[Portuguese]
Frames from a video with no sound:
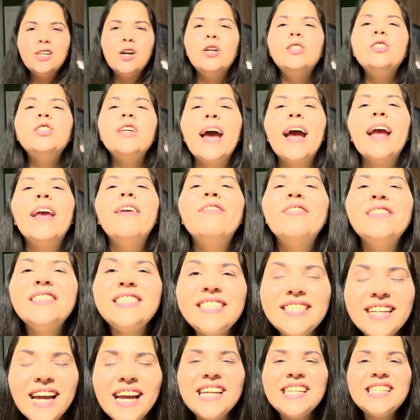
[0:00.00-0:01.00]
onde é que
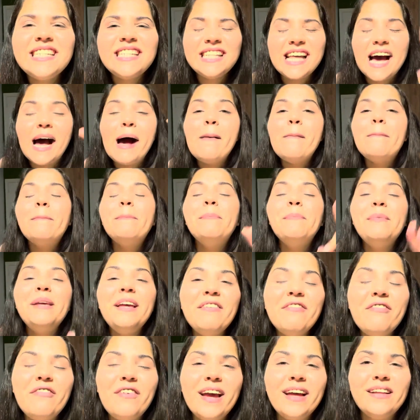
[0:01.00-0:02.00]
você está
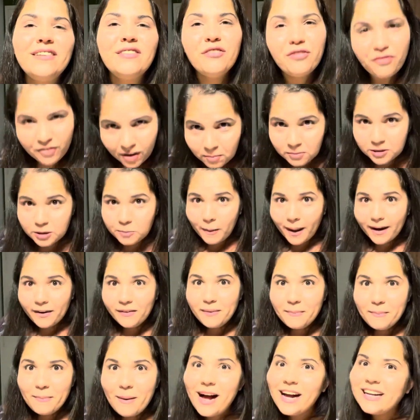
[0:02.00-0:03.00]
me vendo. Vamos para
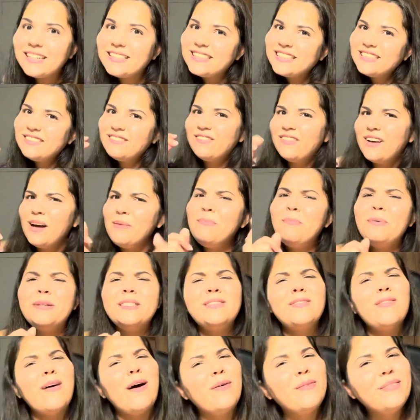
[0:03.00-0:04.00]
o inbox, vamos
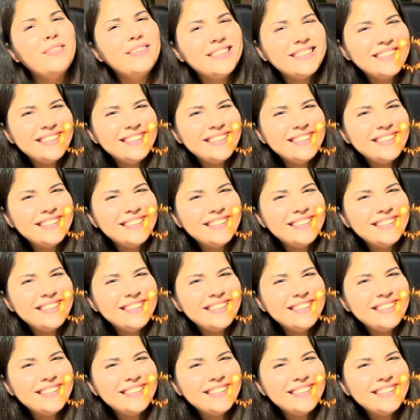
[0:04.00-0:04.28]
pessoal!